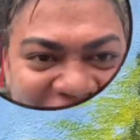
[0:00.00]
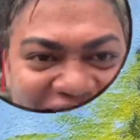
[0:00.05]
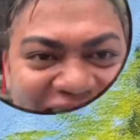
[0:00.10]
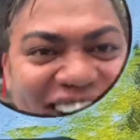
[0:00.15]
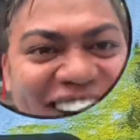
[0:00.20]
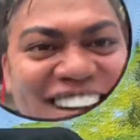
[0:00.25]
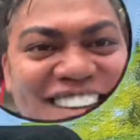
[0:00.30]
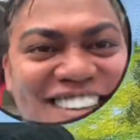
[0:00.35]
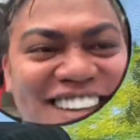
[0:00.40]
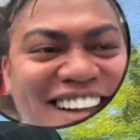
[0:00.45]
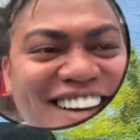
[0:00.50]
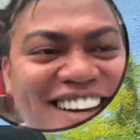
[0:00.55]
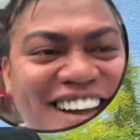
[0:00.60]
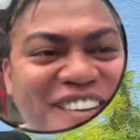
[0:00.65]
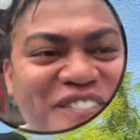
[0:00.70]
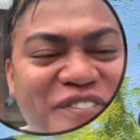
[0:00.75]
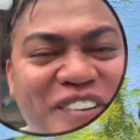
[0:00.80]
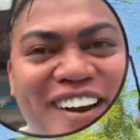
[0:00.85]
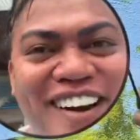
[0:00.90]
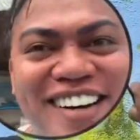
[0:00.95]
ganda na in
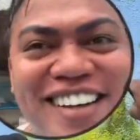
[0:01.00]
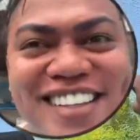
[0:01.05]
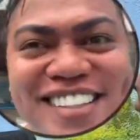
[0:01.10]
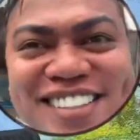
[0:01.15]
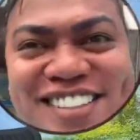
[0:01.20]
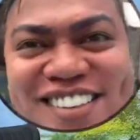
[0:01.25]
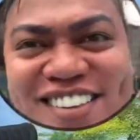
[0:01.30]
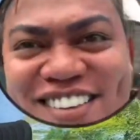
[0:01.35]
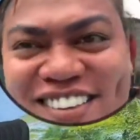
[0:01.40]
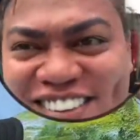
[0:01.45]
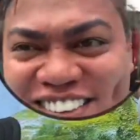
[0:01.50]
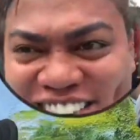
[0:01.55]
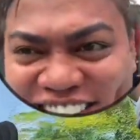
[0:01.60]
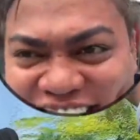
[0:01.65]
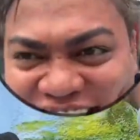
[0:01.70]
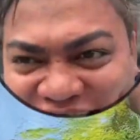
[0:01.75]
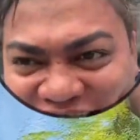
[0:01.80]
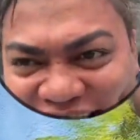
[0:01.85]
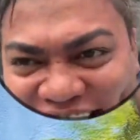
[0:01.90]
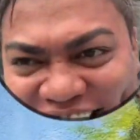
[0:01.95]
fairness, no?
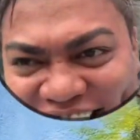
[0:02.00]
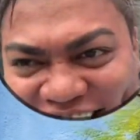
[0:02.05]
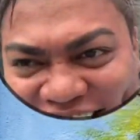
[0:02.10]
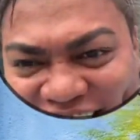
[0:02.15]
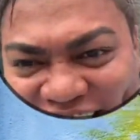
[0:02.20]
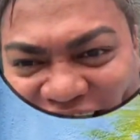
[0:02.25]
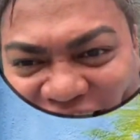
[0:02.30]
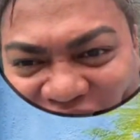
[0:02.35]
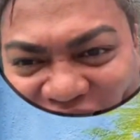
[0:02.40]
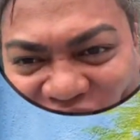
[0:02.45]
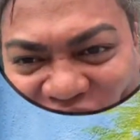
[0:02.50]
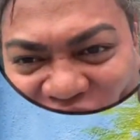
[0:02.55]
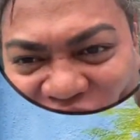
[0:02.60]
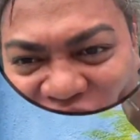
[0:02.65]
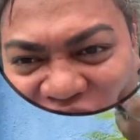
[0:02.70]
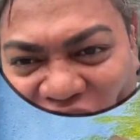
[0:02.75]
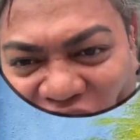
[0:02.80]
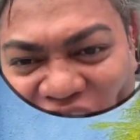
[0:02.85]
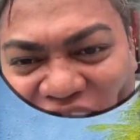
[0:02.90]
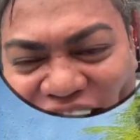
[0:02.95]
Oh,
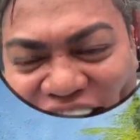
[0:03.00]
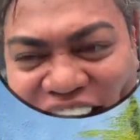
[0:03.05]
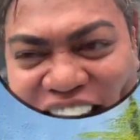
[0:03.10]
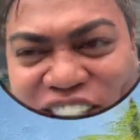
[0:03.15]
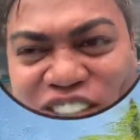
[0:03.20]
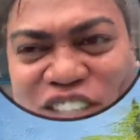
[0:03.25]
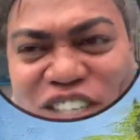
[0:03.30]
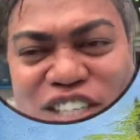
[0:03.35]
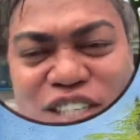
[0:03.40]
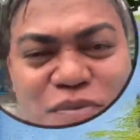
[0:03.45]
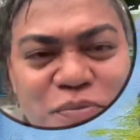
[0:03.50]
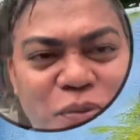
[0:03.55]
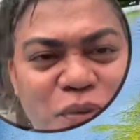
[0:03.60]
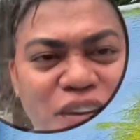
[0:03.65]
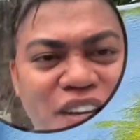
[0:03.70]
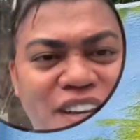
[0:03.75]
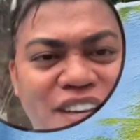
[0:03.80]
very nature spring.